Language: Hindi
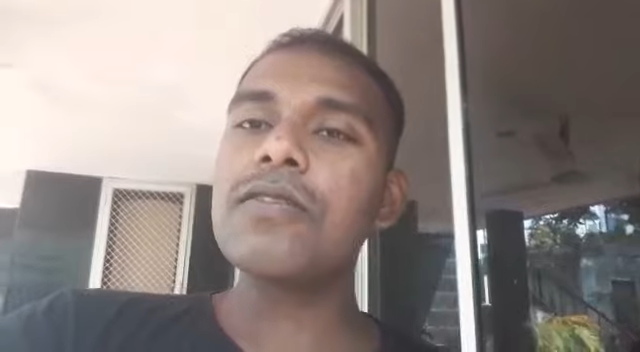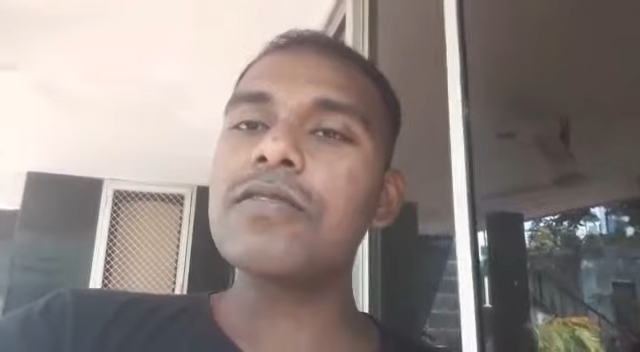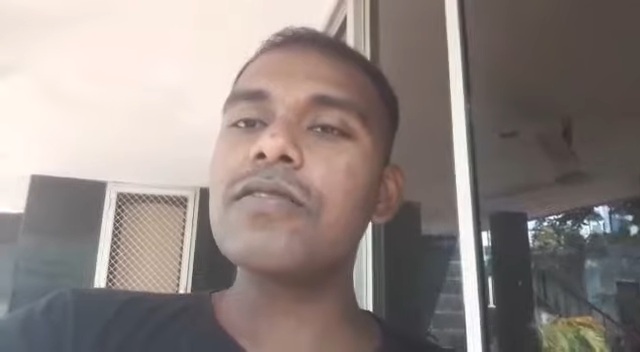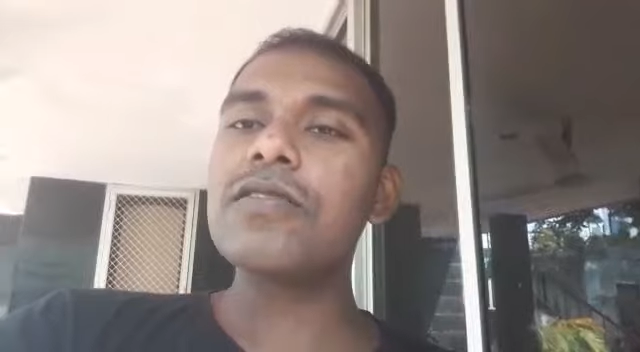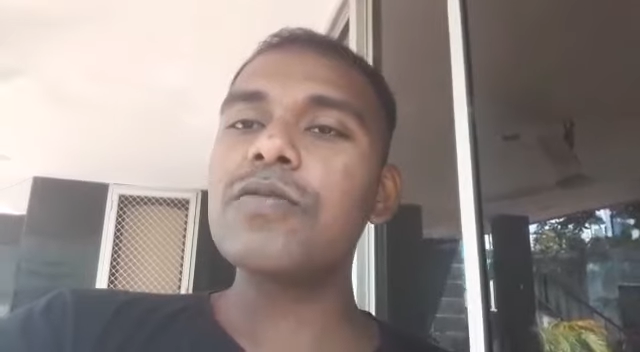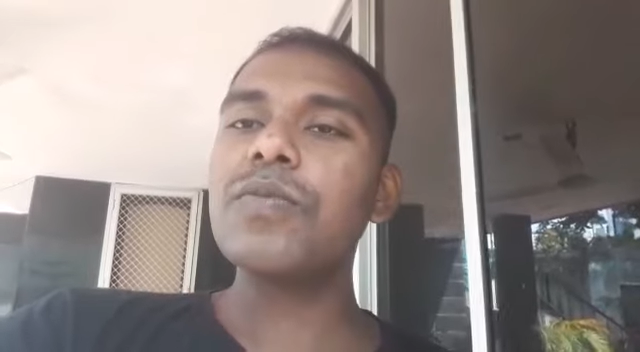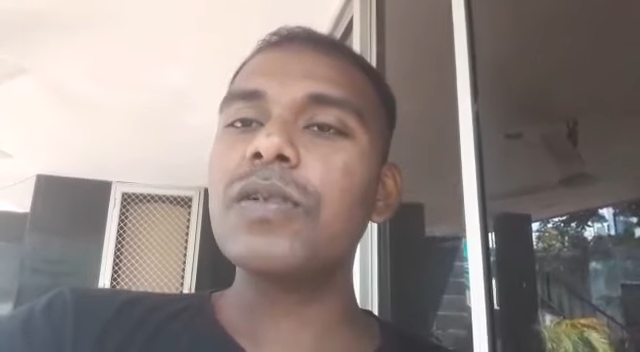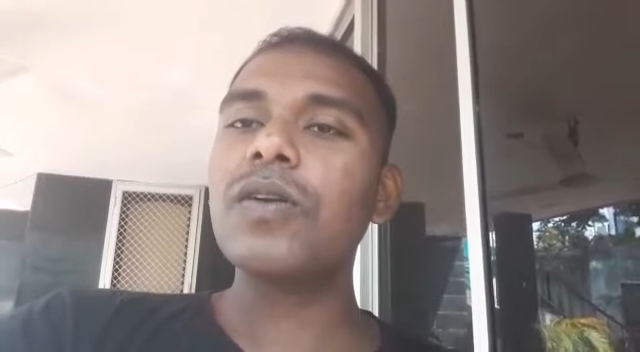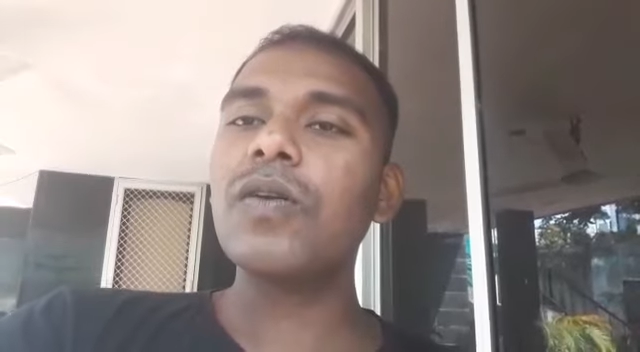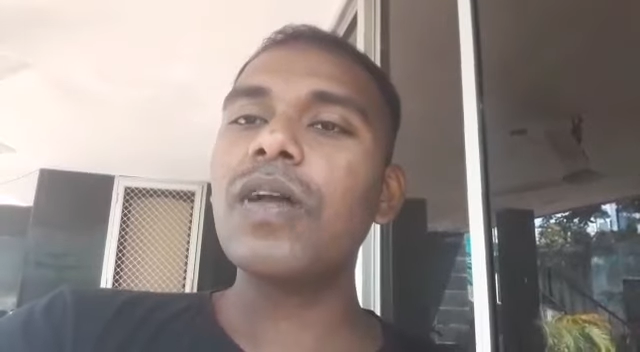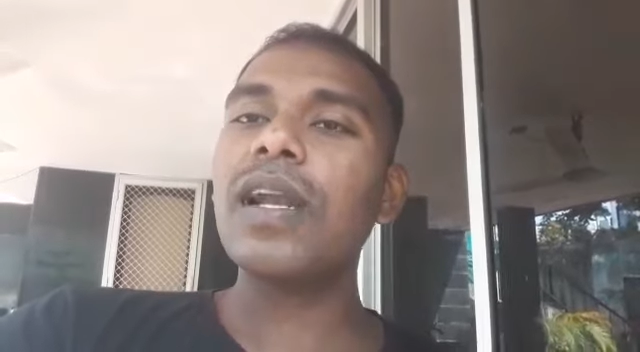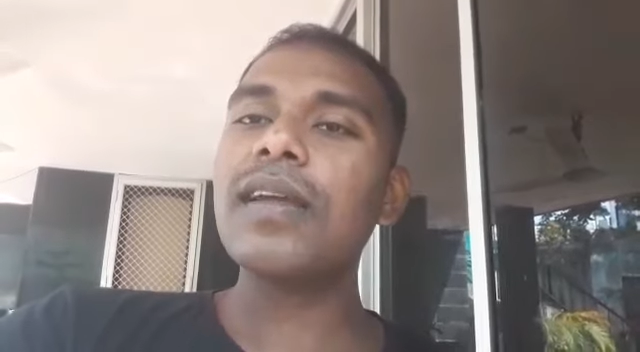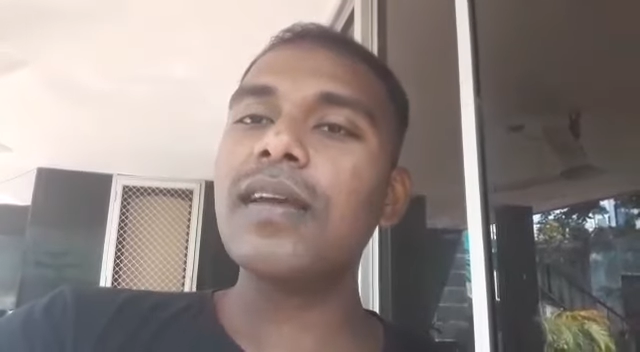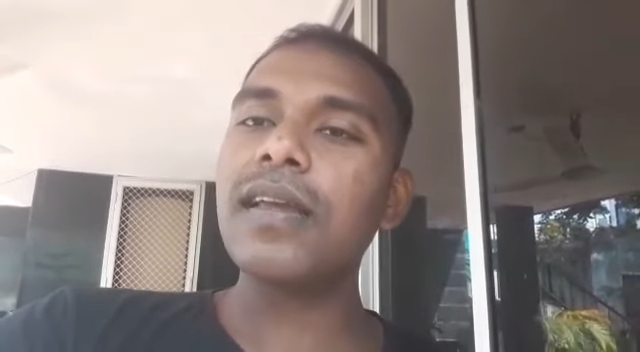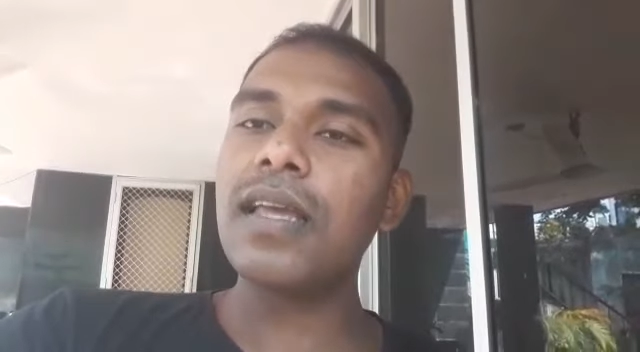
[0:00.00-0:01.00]
दस दस वीडियो
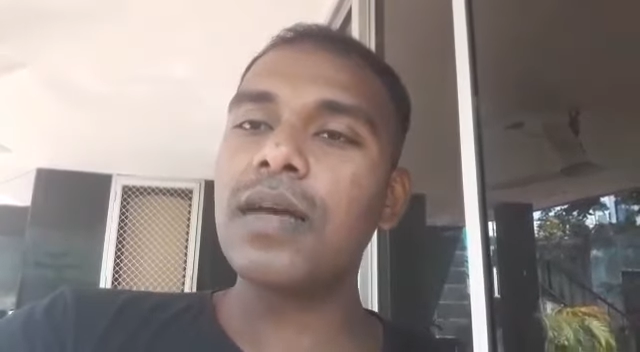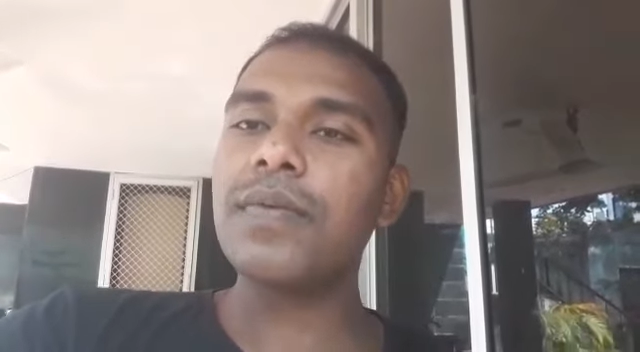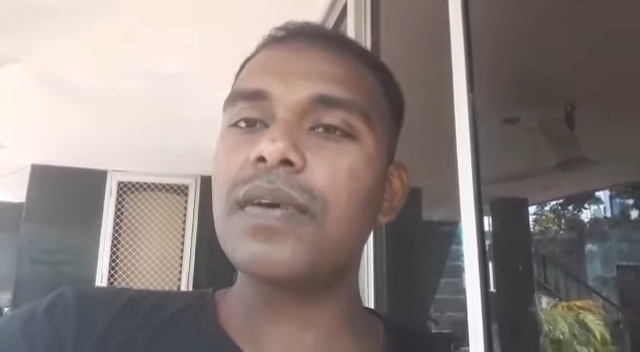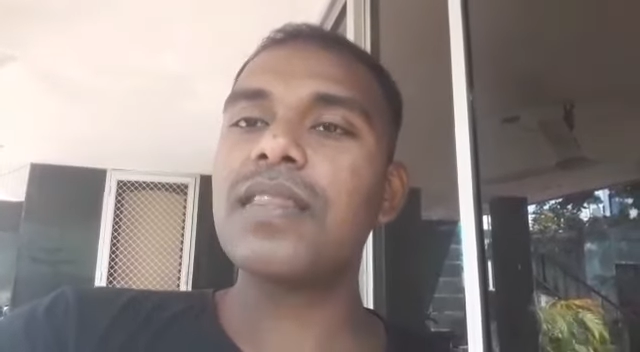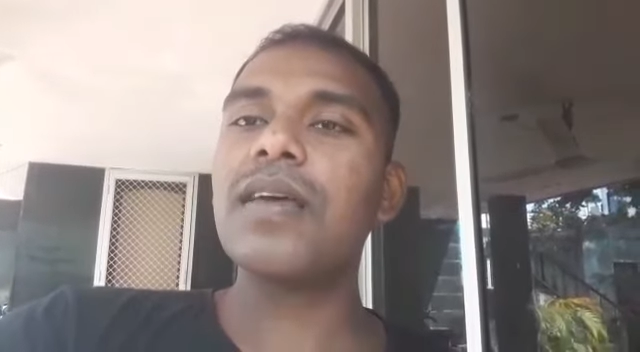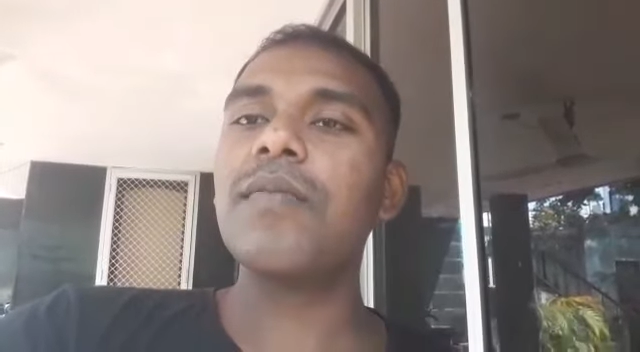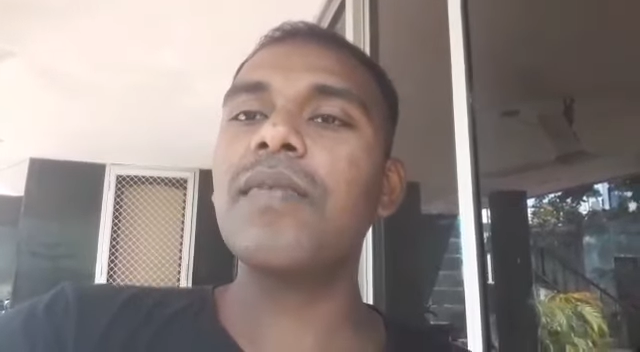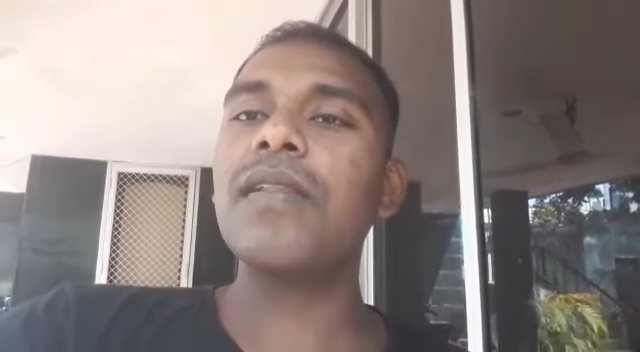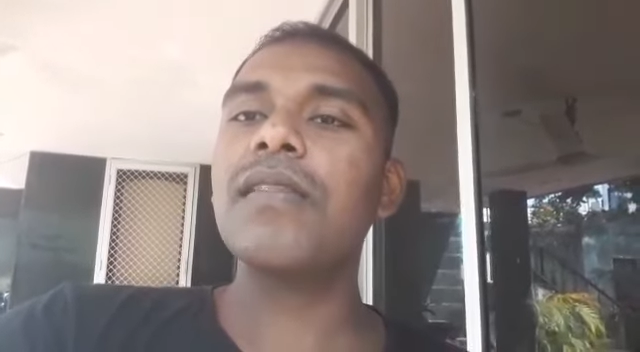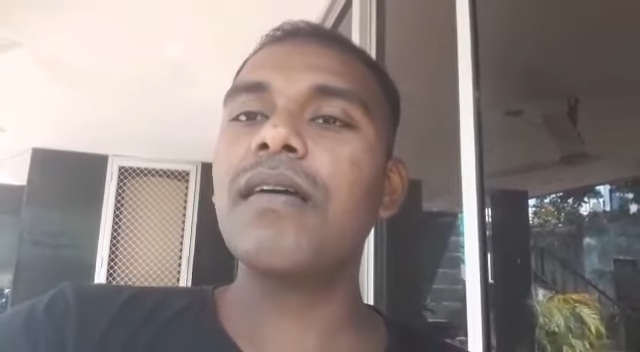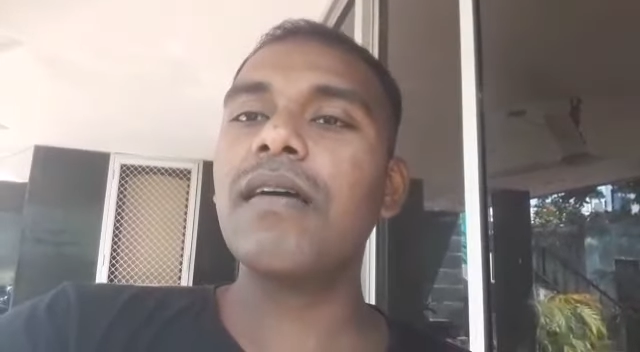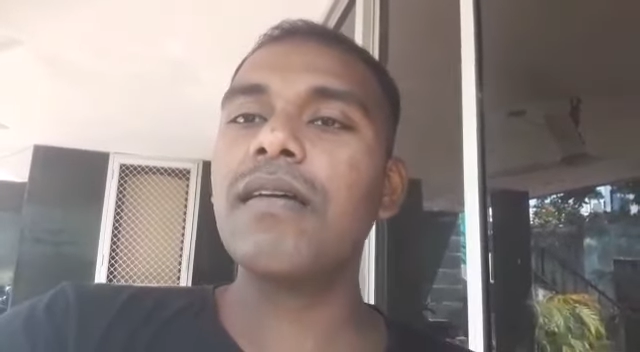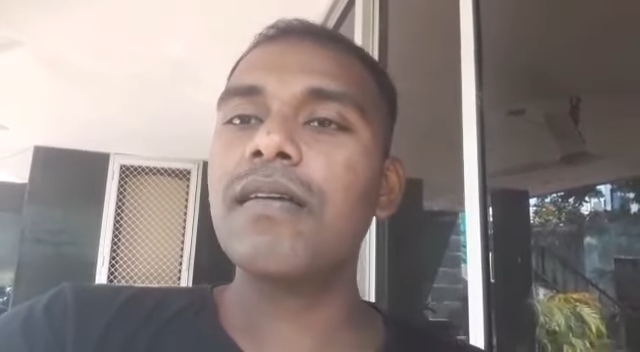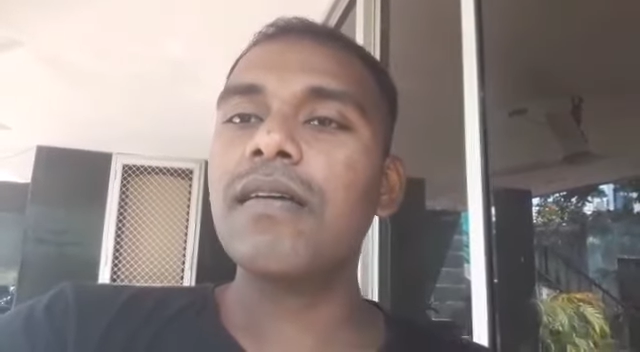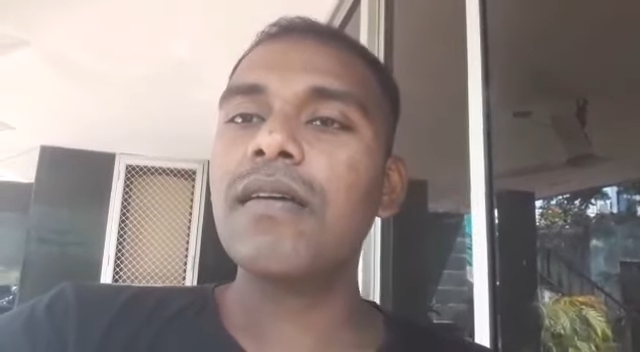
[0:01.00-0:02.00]
डाल के क्या फ़ायदा मिलता है